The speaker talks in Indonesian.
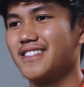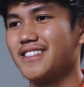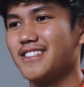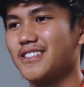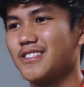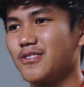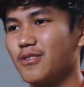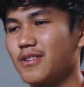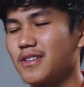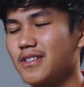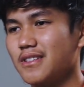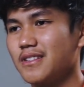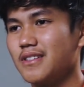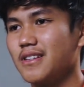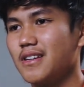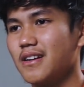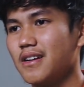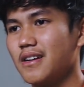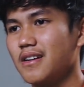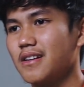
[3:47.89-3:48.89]

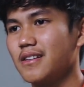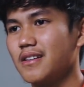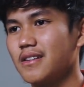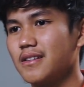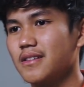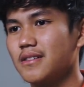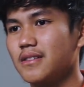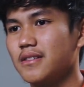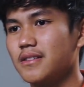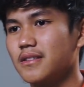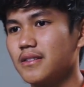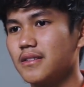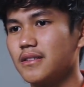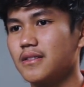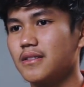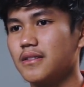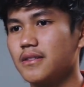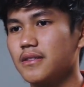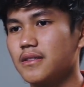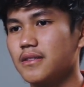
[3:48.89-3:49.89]
sholatnya
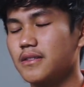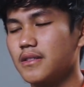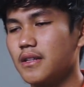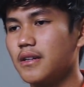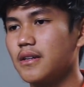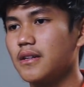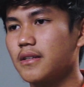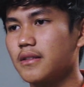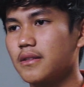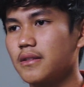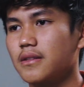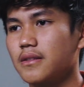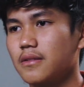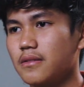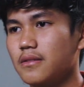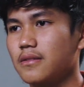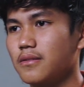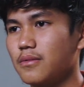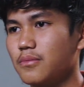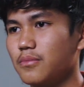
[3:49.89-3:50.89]
sangat
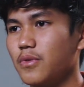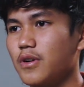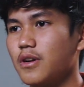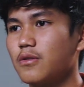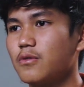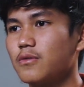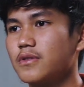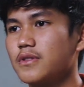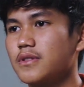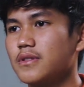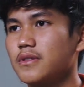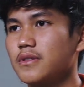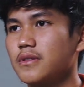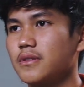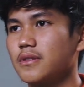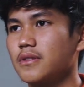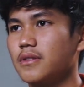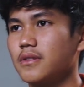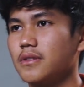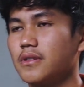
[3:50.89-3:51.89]
bagus
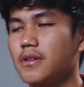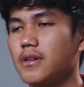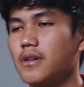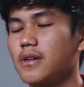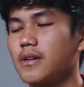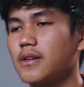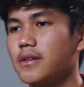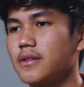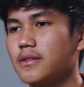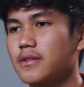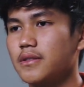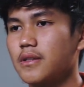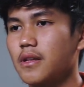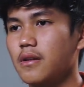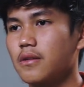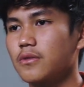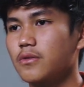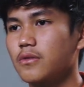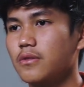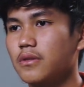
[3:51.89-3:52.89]
dia
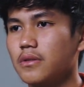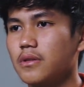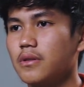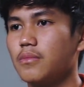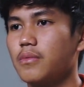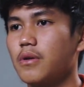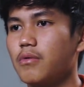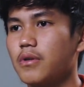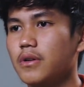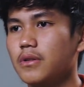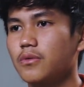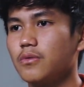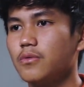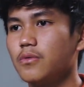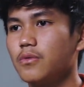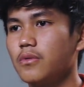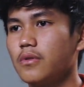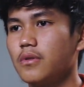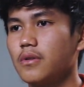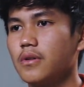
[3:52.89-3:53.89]
sering sholat lima waktu